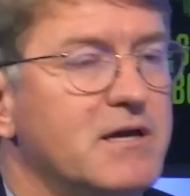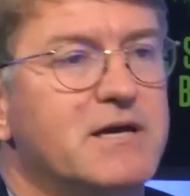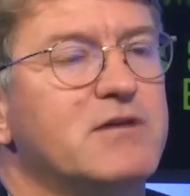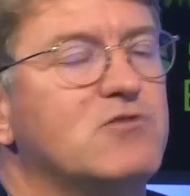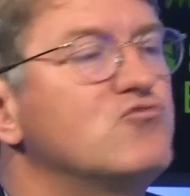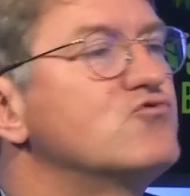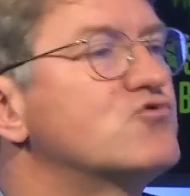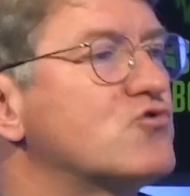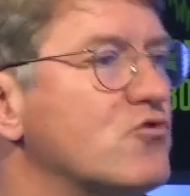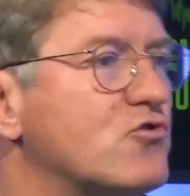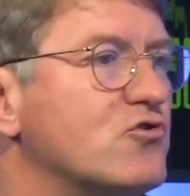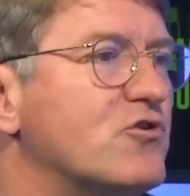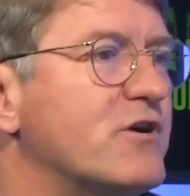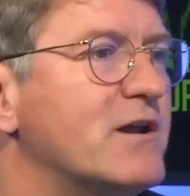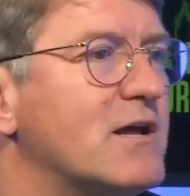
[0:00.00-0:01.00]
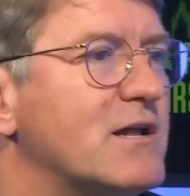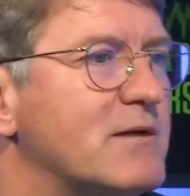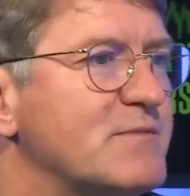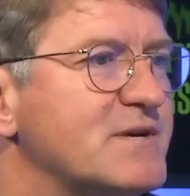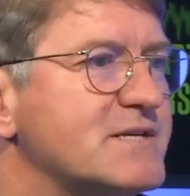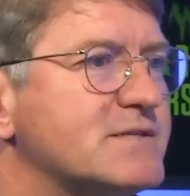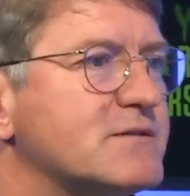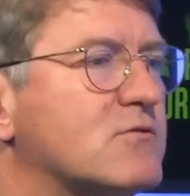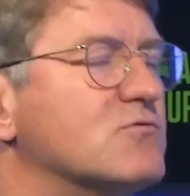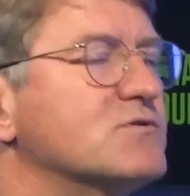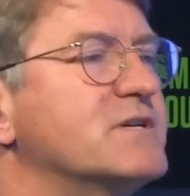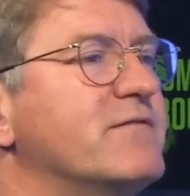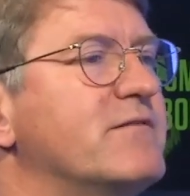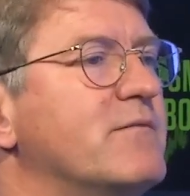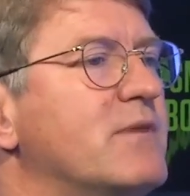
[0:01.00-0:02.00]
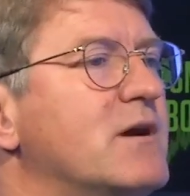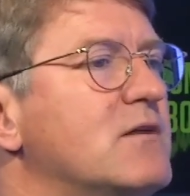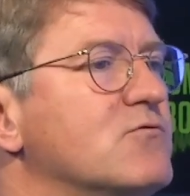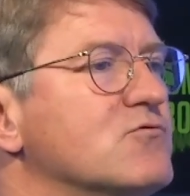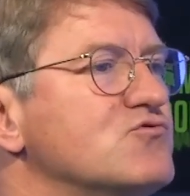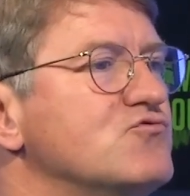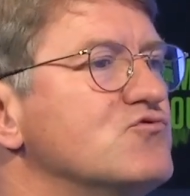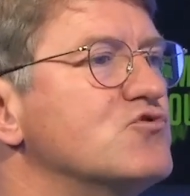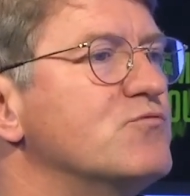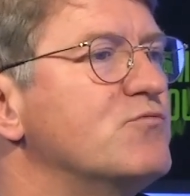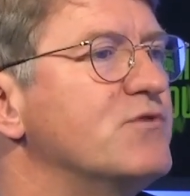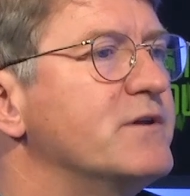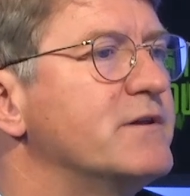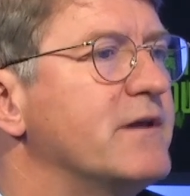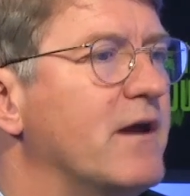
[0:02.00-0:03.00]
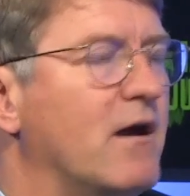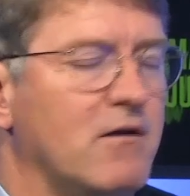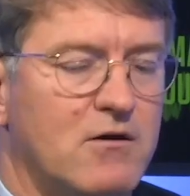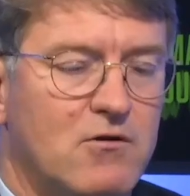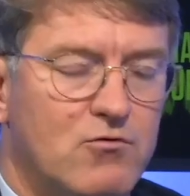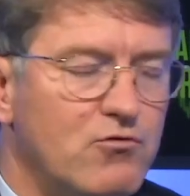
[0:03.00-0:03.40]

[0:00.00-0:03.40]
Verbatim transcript: et tout se recorrèle à la baisse quand ça va mal dans une zone monétaire.